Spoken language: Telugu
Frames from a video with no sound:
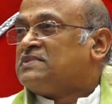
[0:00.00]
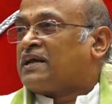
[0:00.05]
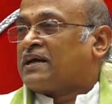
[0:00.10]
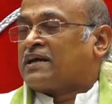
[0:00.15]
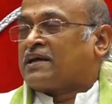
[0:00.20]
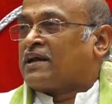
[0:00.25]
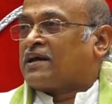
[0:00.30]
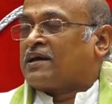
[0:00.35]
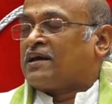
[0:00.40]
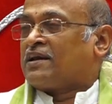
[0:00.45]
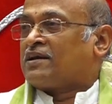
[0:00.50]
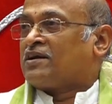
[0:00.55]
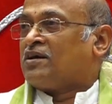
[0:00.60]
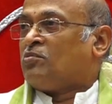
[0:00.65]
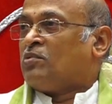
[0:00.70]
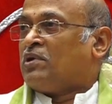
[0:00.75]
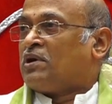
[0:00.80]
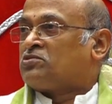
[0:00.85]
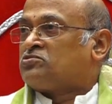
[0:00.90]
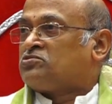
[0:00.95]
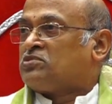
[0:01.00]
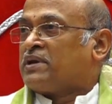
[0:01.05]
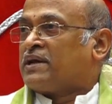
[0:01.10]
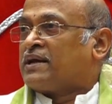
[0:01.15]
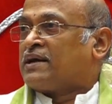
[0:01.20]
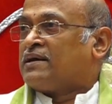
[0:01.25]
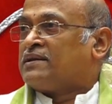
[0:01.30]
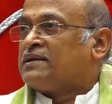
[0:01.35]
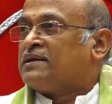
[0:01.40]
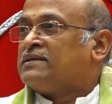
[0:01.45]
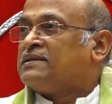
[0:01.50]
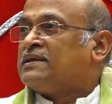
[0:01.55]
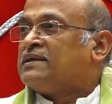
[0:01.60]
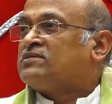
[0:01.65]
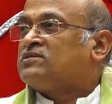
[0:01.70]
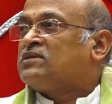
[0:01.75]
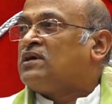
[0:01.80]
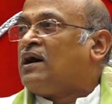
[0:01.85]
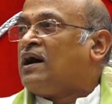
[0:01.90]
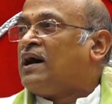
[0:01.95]
రకరకాలుగా మారుతున్నాయి కదా
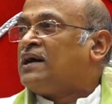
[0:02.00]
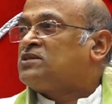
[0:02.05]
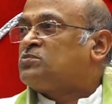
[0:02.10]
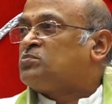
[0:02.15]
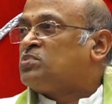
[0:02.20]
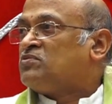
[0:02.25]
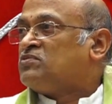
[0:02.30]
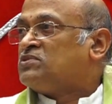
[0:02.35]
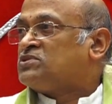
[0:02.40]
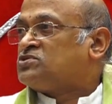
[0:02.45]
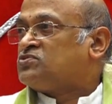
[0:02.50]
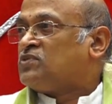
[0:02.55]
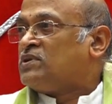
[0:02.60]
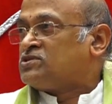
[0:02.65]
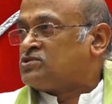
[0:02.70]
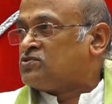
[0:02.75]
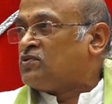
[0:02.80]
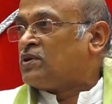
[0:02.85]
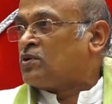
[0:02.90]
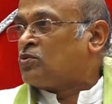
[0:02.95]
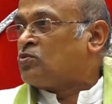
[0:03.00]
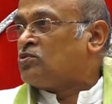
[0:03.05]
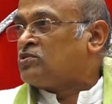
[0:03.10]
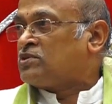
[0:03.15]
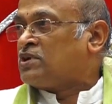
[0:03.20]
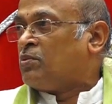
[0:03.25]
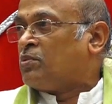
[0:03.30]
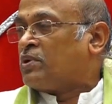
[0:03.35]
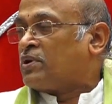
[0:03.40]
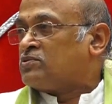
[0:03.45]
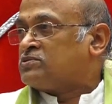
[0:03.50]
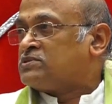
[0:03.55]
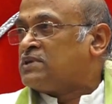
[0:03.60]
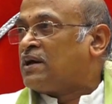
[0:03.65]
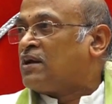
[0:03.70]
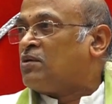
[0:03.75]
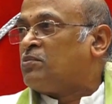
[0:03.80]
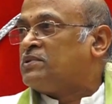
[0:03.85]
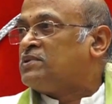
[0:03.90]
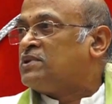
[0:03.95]
ఇదంతా ఆత్మవిశ్వాసం అనుకుంటాం మనం
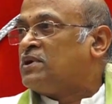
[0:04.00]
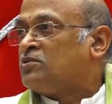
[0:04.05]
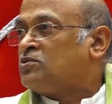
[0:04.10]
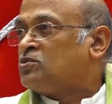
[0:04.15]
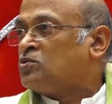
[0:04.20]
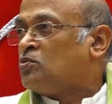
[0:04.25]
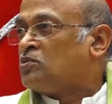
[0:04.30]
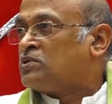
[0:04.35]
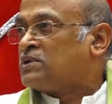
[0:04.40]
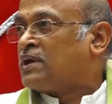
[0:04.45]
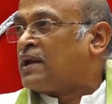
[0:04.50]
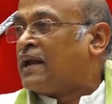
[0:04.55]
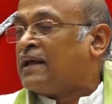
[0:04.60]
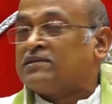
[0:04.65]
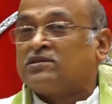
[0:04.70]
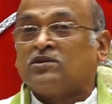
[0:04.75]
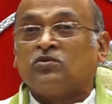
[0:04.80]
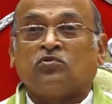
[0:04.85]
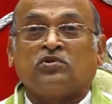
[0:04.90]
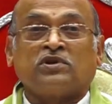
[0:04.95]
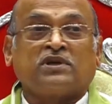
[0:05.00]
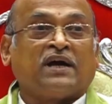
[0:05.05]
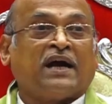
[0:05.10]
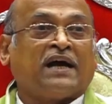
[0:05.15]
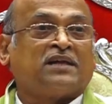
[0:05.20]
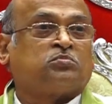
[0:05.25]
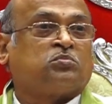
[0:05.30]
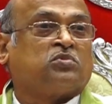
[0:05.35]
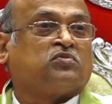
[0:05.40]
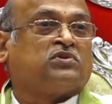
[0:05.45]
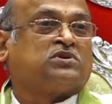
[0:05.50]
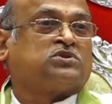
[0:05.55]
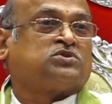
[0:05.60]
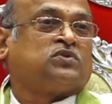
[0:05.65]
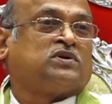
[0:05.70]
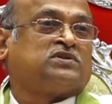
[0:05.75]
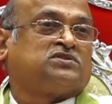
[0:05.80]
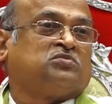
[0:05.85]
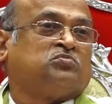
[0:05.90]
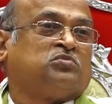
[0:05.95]
చాలామంది అంటూ ఉంటారు అందం ఉంటే
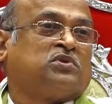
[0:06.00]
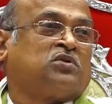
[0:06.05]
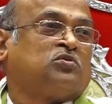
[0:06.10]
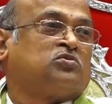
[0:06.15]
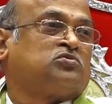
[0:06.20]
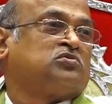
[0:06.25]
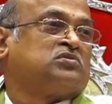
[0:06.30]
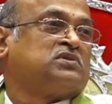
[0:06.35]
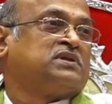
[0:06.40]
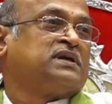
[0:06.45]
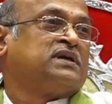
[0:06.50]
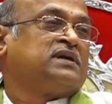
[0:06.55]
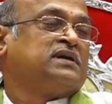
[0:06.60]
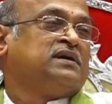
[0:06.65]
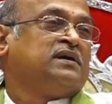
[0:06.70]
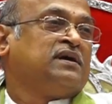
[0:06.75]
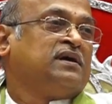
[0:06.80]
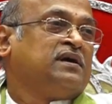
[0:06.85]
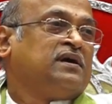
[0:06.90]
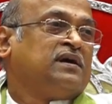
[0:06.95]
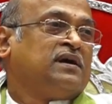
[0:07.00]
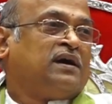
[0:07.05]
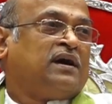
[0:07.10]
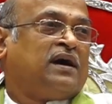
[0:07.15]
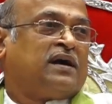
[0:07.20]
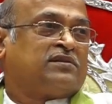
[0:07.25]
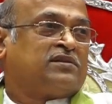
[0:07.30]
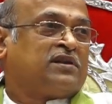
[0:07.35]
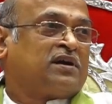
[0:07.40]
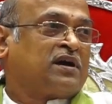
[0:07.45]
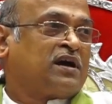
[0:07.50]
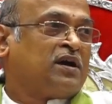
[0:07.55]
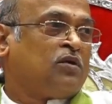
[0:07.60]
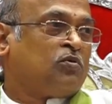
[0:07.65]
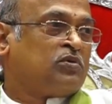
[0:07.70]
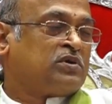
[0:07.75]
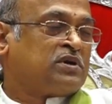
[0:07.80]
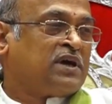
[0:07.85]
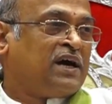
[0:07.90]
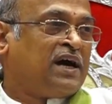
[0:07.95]
ఆత్మవిశ్వాసం పెరుగుతుంది అందంగా
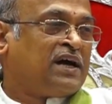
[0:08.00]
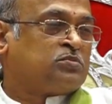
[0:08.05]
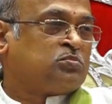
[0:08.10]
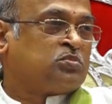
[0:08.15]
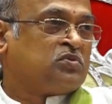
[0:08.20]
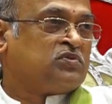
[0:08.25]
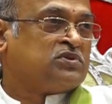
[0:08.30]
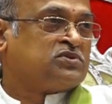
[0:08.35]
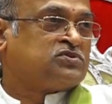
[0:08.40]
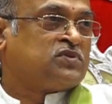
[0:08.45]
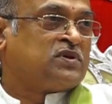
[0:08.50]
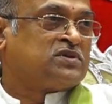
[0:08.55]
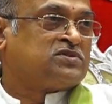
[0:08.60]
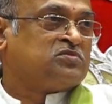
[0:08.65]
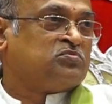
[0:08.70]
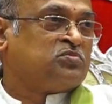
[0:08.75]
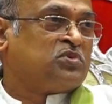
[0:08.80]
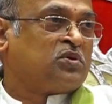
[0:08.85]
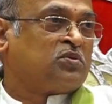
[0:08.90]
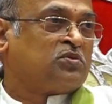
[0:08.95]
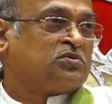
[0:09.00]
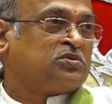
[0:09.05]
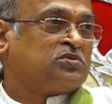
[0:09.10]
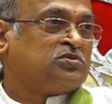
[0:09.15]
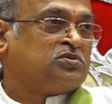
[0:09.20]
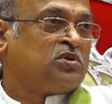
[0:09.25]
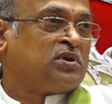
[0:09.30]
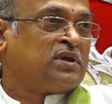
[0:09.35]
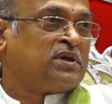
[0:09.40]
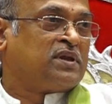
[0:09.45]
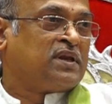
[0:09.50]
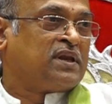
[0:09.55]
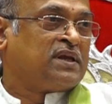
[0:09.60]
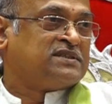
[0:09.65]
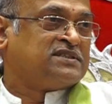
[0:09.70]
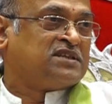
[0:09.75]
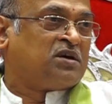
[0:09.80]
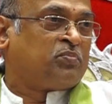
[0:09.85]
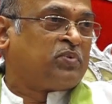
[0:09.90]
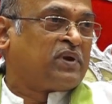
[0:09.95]
ఉంటే ఆత్మవిశ్వాసం పెరుగుతుందో లేదో
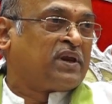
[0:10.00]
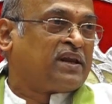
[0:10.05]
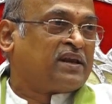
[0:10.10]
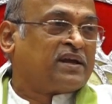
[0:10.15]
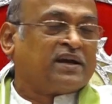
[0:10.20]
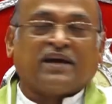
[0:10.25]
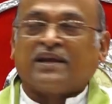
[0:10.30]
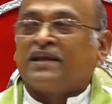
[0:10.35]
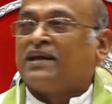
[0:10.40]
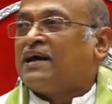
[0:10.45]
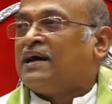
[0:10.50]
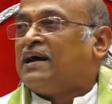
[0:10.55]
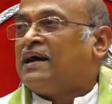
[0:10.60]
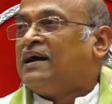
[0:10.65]
నేను చెప్పలేను కానీ